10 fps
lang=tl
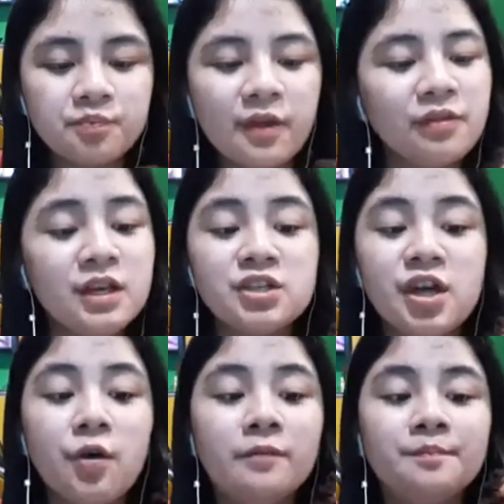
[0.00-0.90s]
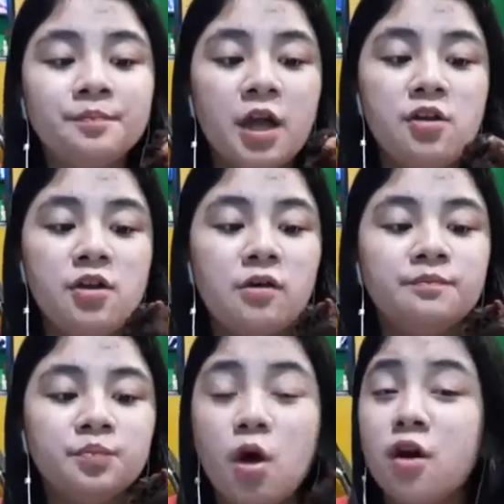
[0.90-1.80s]
Hindi siya yung, ano, yung
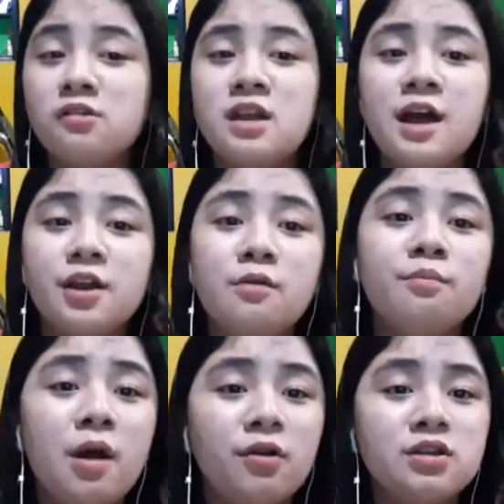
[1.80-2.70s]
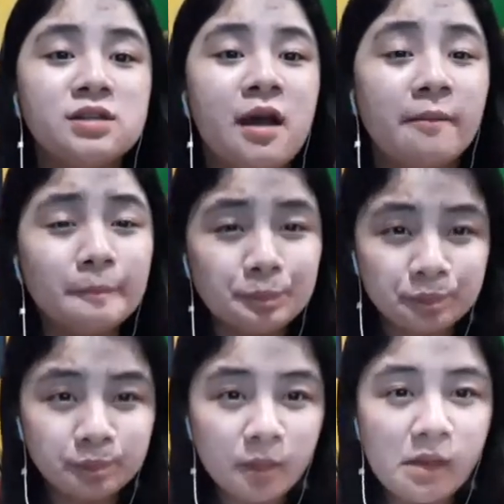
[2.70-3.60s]
ordinaryong brownies na
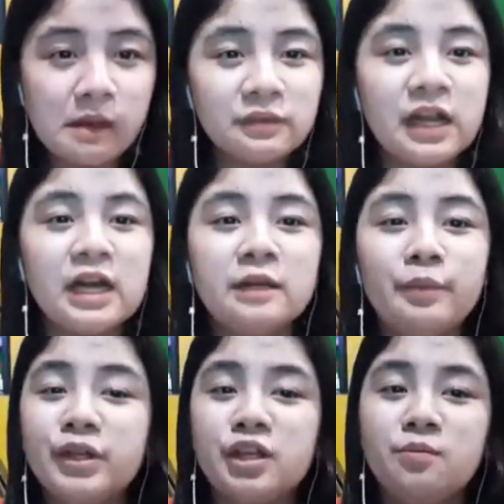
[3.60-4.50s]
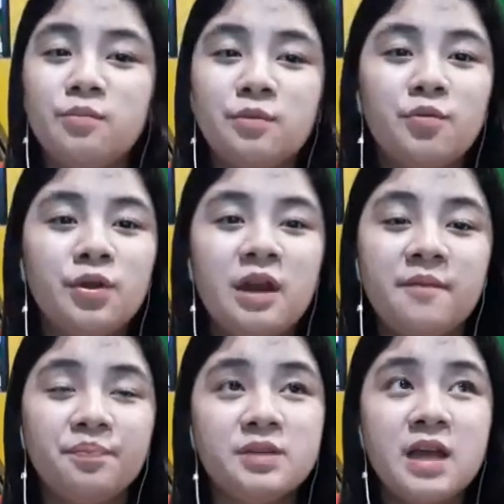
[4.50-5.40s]
talaga matitikman mo na
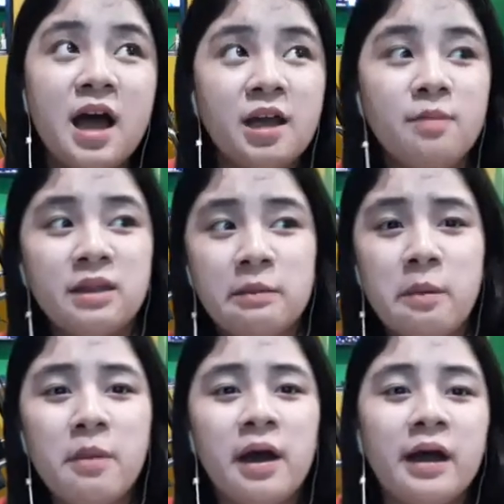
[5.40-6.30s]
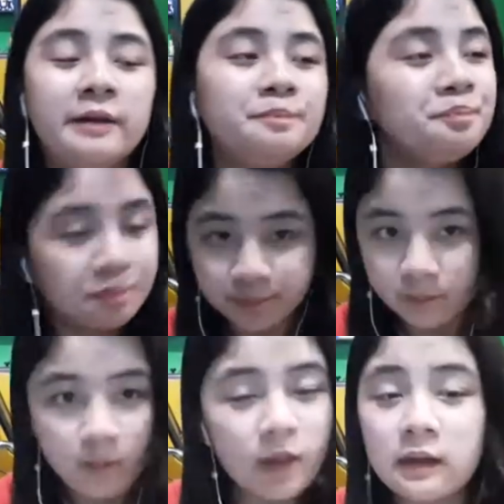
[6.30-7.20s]
sa iba't ibang mga
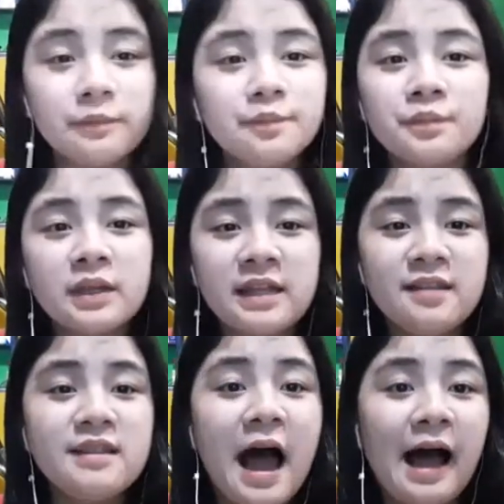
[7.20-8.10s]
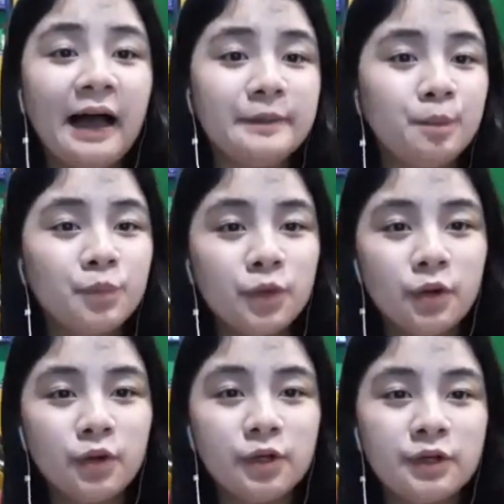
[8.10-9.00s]
tindahan
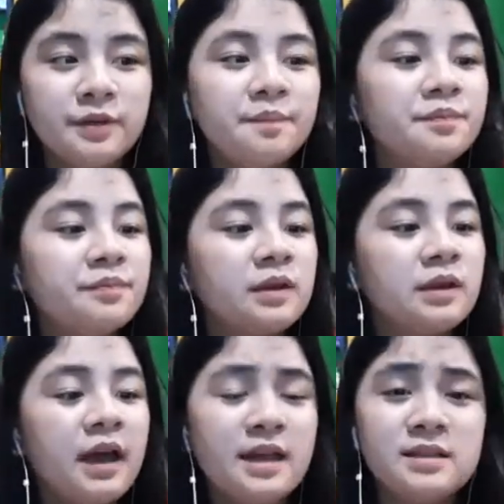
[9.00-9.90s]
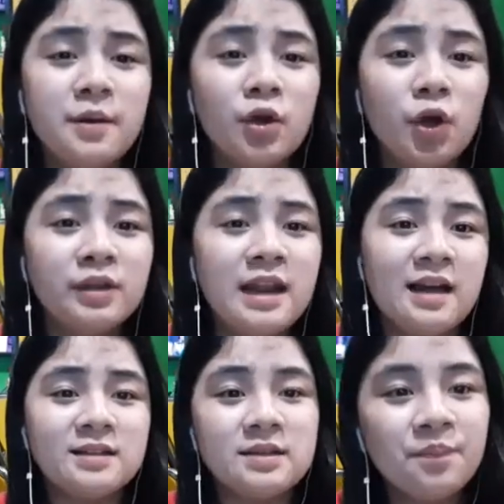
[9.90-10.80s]
O kahit sa
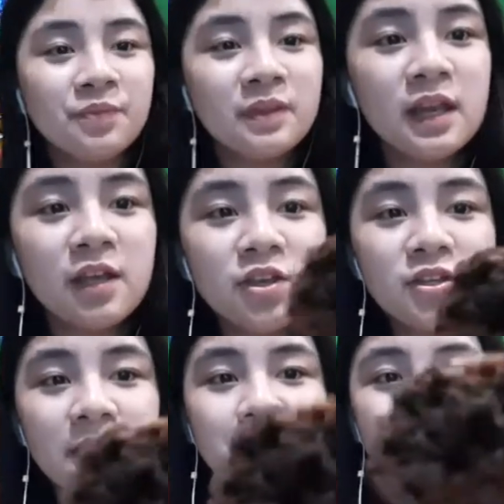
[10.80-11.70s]
Goldilocks. Tinan niya siya.